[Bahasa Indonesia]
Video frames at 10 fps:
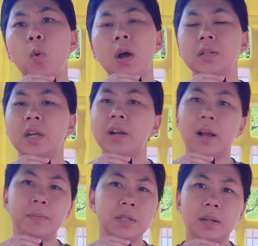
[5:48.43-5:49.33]
Wah saya
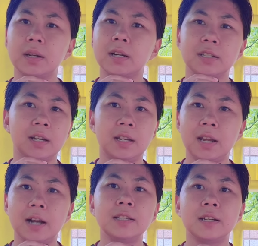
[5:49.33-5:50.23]
nggak bisa nih kerja
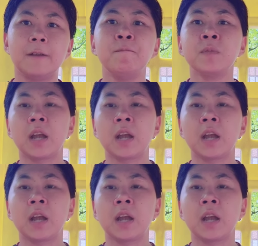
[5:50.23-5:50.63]
gini aja